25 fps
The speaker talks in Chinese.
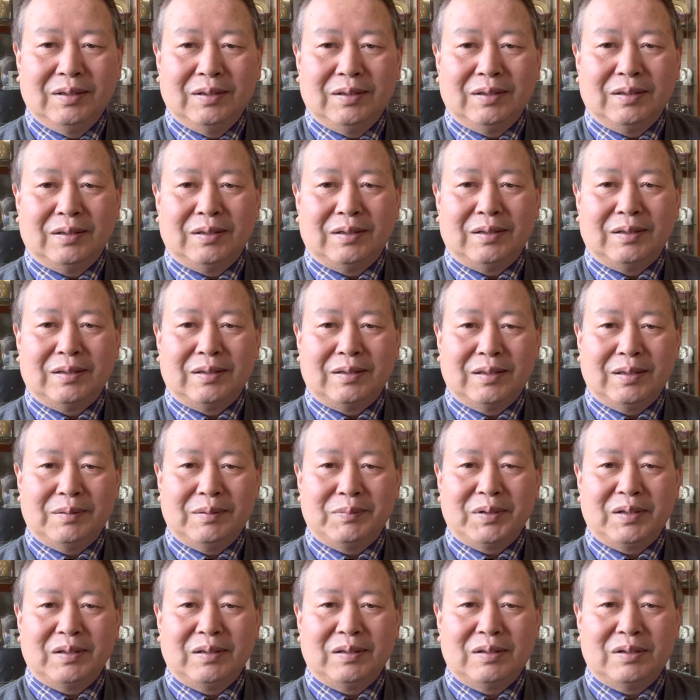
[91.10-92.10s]
呃，那
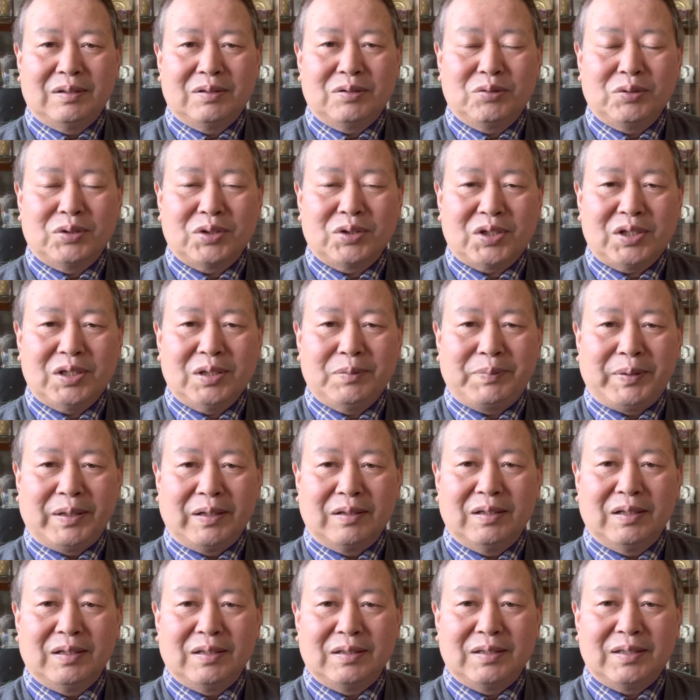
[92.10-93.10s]
么做视
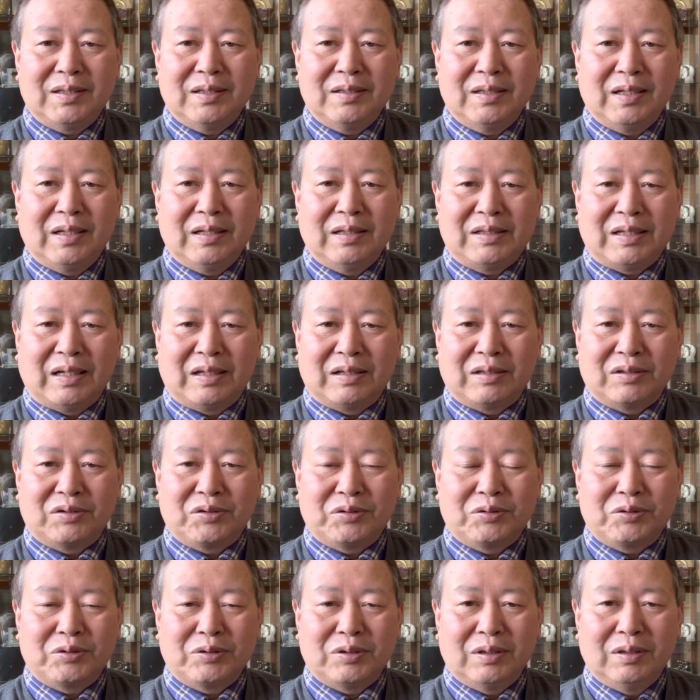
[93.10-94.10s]
频呢，现在讲就
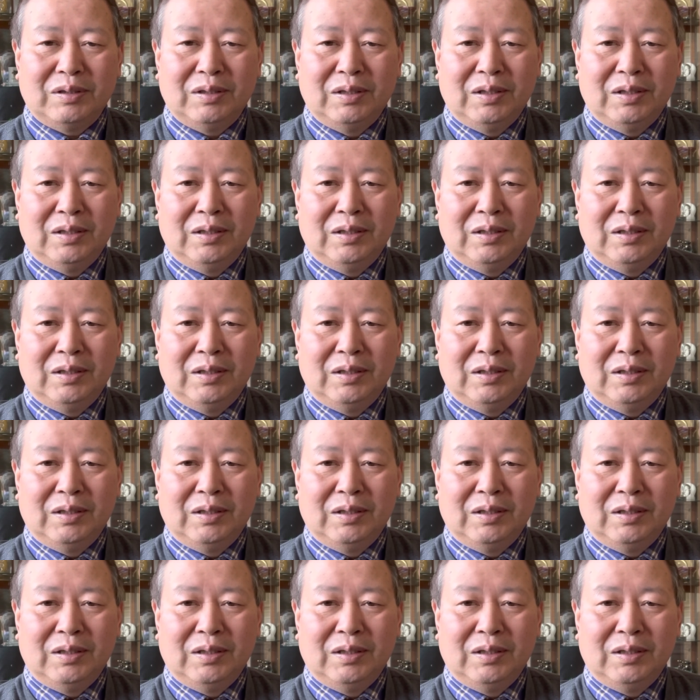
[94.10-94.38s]
说，